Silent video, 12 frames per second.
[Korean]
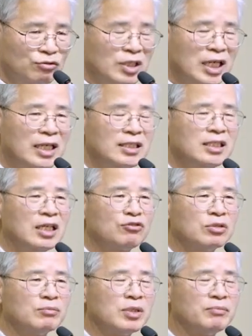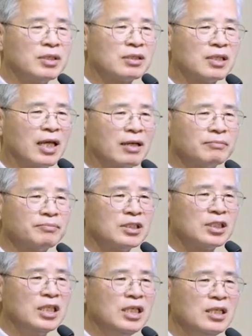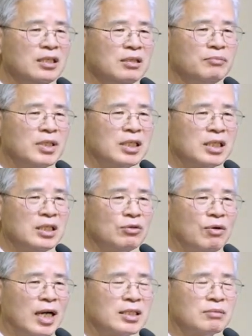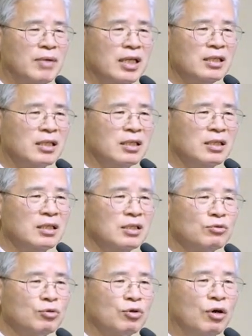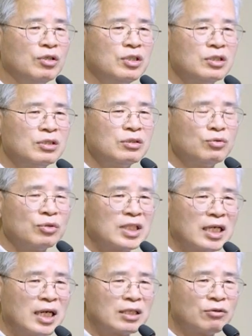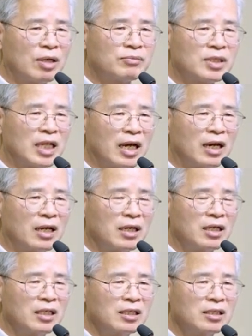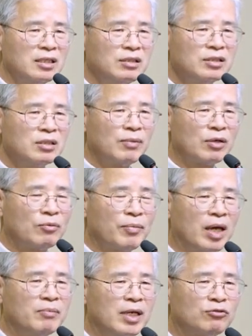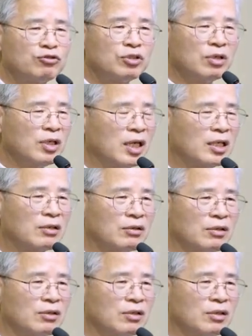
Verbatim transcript: 우리가 이제 예수님을 믿는데 진리를 믿기도 하지만 또 거짓을 쫓아가기도 합니다. 이것이 바로 뱀의 두 혀예요.